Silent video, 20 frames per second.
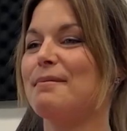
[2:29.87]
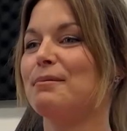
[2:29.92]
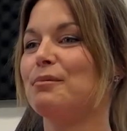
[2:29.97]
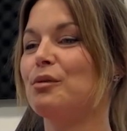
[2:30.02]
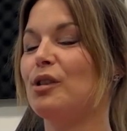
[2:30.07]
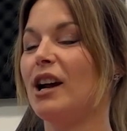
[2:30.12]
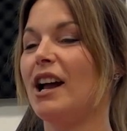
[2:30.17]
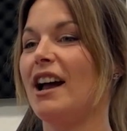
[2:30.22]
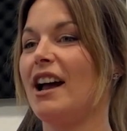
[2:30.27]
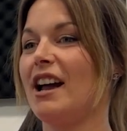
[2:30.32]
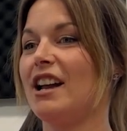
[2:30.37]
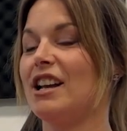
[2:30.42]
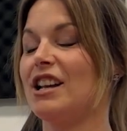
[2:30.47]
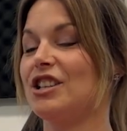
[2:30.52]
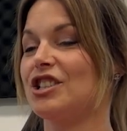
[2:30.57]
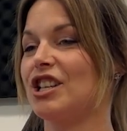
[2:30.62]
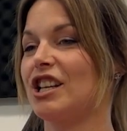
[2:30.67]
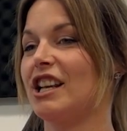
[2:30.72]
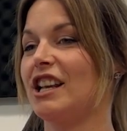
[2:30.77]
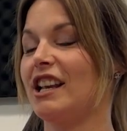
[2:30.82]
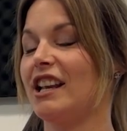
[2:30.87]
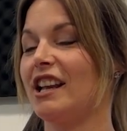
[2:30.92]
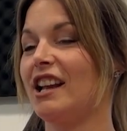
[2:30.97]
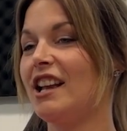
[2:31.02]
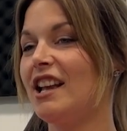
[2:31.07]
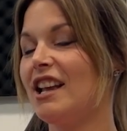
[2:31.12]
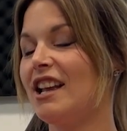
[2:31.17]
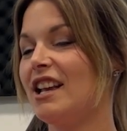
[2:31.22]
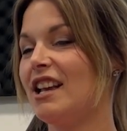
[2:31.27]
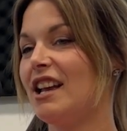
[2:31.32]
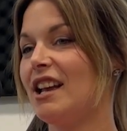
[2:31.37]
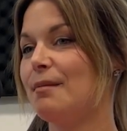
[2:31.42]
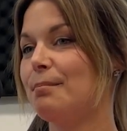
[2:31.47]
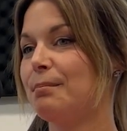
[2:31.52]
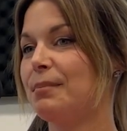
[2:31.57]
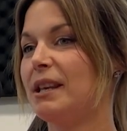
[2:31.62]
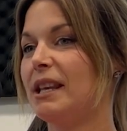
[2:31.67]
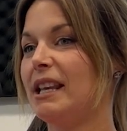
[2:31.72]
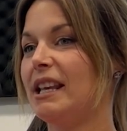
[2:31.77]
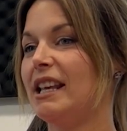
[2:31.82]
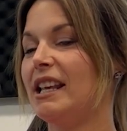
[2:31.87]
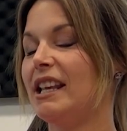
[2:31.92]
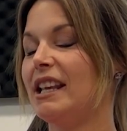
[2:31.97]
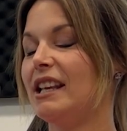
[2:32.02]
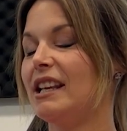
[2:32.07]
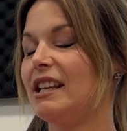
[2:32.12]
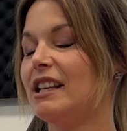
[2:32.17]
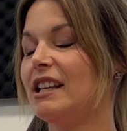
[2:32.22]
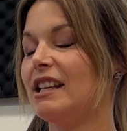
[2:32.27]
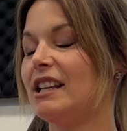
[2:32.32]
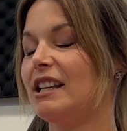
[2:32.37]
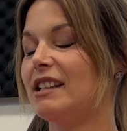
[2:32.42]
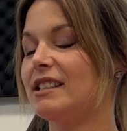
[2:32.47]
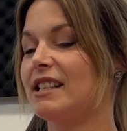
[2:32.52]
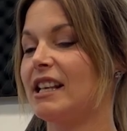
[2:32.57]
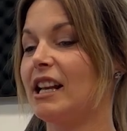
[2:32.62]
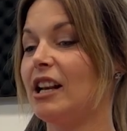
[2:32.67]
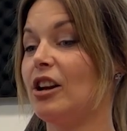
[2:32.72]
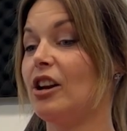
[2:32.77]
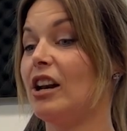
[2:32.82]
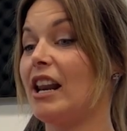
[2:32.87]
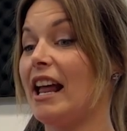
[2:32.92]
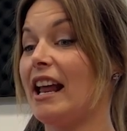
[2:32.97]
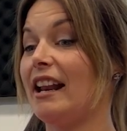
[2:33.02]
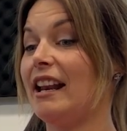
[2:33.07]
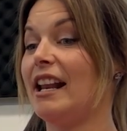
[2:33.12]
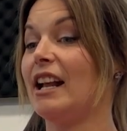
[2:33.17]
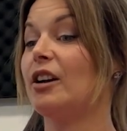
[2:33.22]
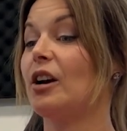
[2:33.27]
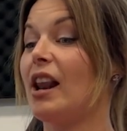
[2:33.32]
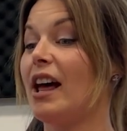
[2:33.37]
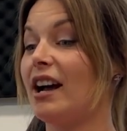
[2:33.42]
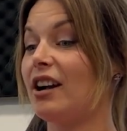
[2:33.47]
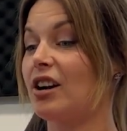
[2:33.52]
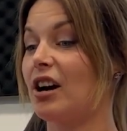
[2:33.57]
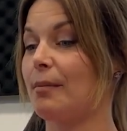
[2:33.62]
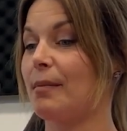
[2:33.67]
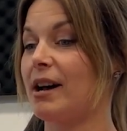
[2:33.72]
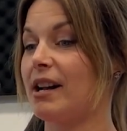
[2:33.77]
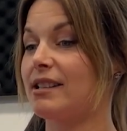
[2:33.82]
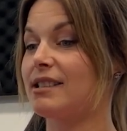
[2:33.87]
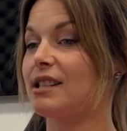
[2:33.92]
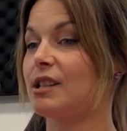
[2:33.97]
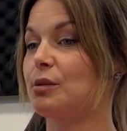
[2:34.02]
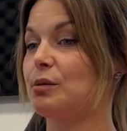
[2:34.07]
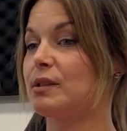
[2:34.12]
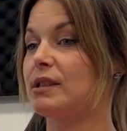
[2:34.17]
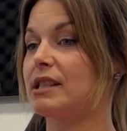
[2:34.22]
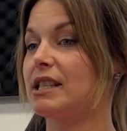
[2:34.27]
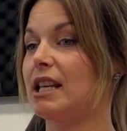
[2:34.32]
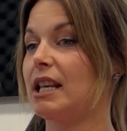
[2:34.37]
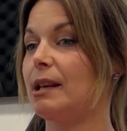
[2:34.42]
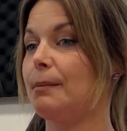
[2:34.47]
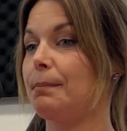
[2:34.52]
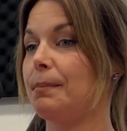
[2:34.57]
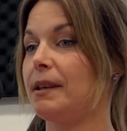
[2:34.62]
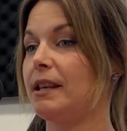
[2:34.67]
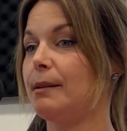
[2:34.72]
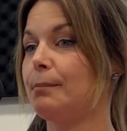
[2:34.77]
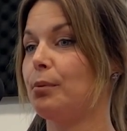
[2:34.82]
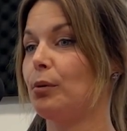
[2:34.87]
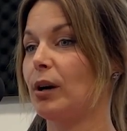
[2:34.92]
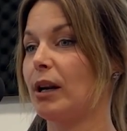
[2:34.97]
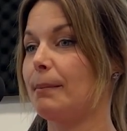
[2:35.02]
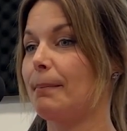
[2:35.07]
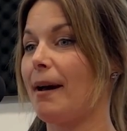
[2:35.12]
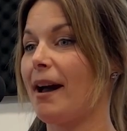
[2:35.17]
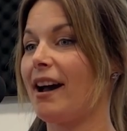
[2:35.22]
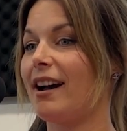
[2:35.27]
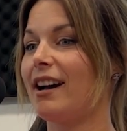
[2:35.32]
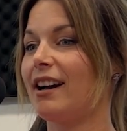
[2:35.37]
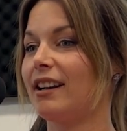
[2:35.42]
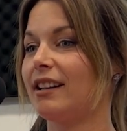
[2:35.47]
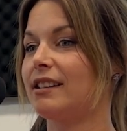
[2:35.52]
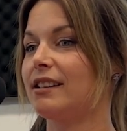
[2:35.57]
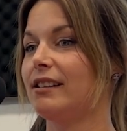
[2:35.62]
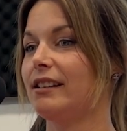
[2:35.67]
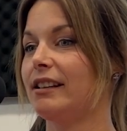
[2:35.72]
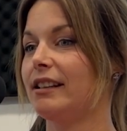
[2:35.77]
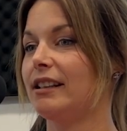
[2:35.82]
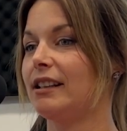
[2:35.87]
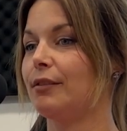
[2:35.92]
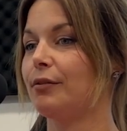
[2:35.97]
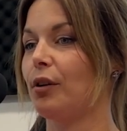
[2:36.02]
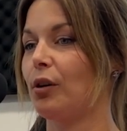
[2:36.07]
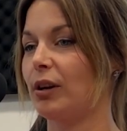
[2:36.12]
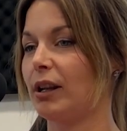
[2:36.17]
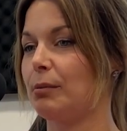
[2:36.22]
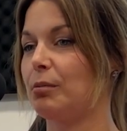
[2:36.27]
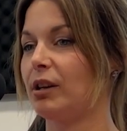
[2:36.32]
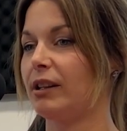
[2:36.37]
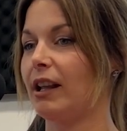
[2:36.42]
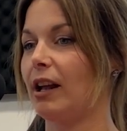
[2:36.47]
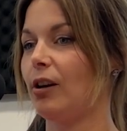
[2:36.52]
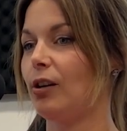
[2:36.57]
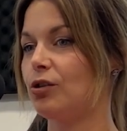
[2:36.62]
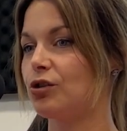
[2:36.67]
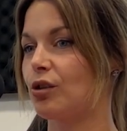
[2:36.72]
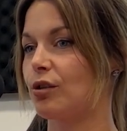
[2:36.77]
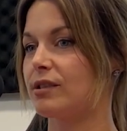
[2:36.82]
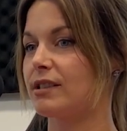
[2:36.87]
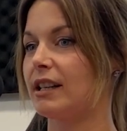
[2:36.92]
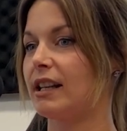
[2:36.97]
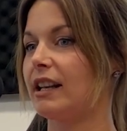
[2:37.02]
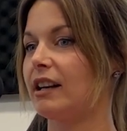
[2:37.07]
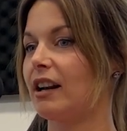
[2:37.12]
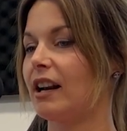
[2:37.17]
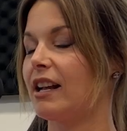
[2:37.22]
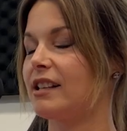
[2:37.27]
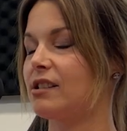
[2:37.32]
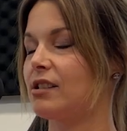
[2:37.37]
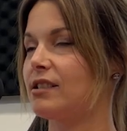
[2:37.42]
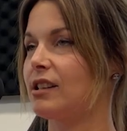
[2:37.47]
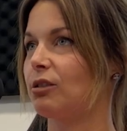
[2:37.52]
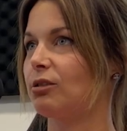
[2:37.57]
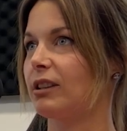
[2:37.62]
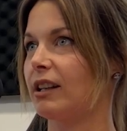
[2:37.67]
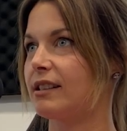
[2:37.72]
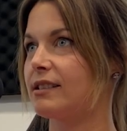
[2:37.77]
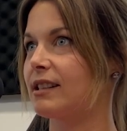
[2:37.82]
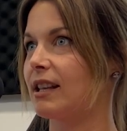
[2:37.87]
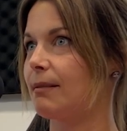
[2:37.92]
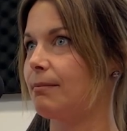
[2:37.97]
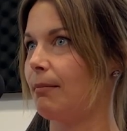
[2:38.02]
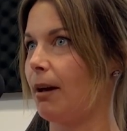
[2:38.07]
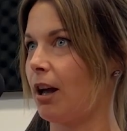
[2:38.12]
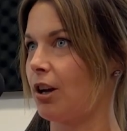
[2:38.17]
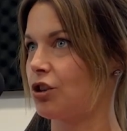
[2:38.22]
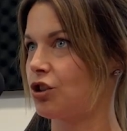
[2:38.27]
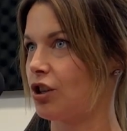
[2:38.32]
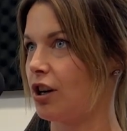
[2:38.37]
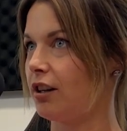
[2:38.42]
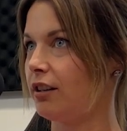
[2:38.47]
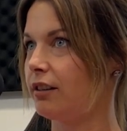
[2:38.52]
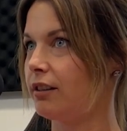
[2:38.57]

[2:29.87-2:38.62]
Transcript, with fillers: Moi, j'ai. Puis. Tu sais, là, l'école a recommencé aussi. Puis pour les parents qui, font les boîtes à lunch, on sait, les collations, ça coûte extrêmement cher.